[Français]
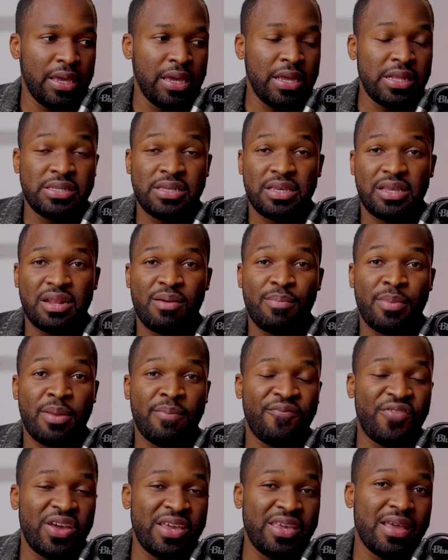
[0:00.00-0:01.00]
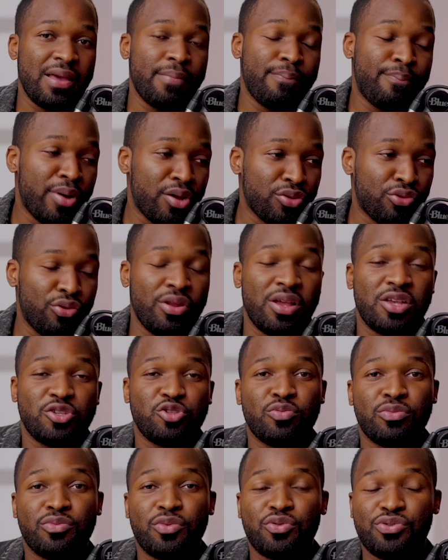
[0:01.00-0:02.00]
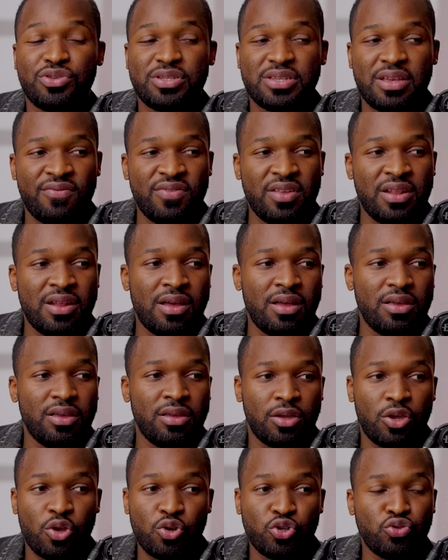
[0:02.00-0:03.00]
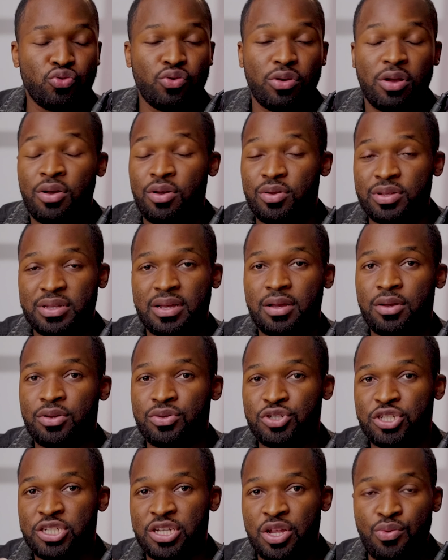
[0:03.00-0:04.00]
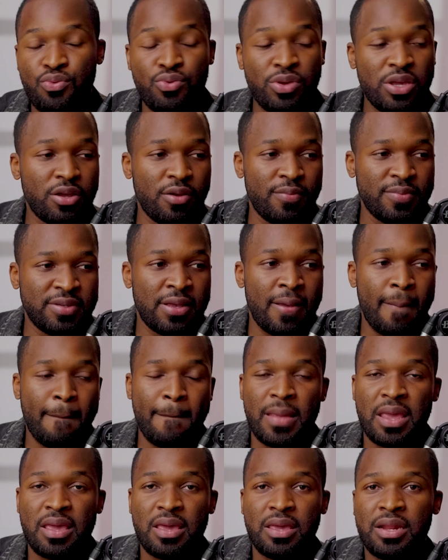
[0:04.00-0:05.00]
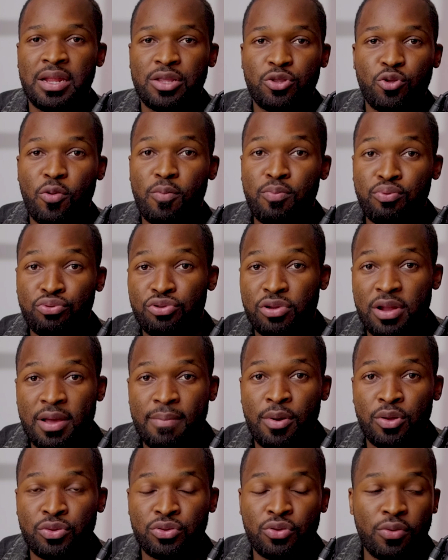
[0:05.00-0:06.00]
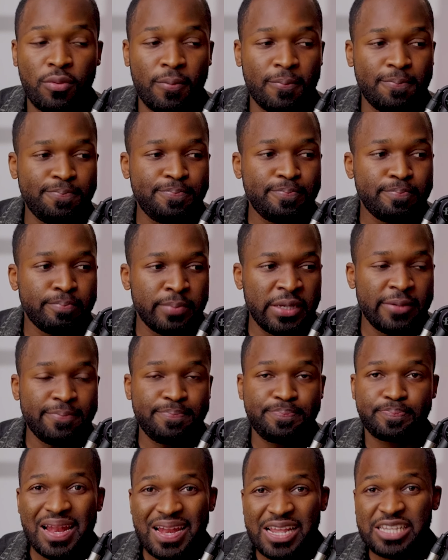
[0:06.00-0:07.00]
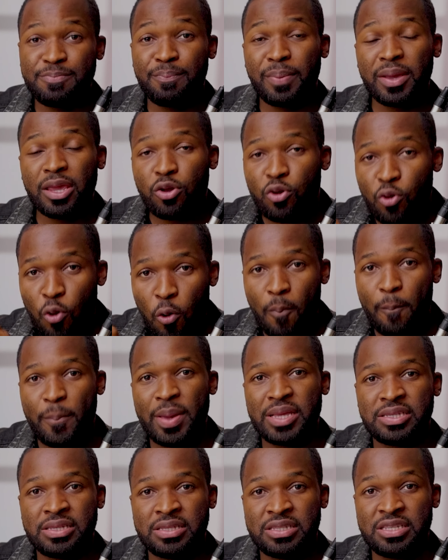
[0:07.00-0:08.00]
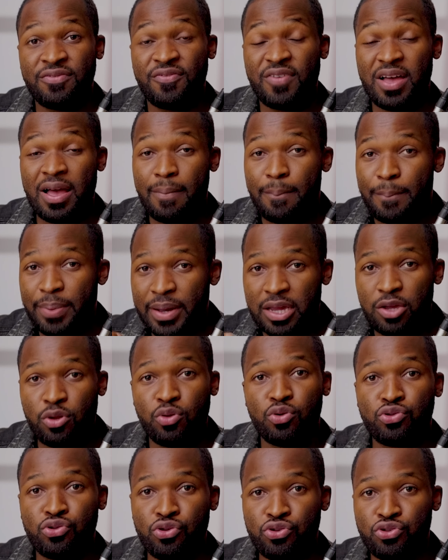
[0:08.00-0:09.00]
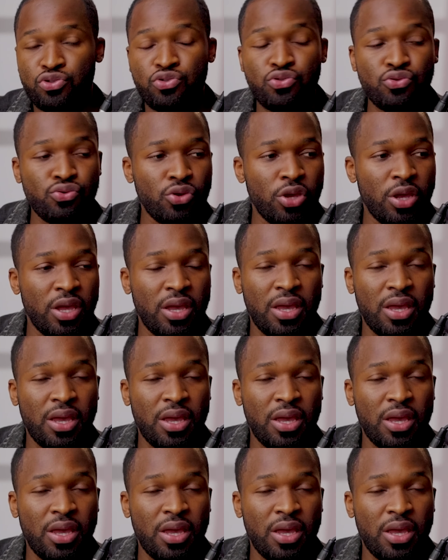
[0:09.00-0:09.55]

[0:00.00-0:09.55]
Il dit qu'il a même failli abandonner à ce moment de sa vie-là et qu'un jour, en rentrant chez lui comme ça, il était au bout de l'abandon. Mais l'esprit compétitif a pris le dessus.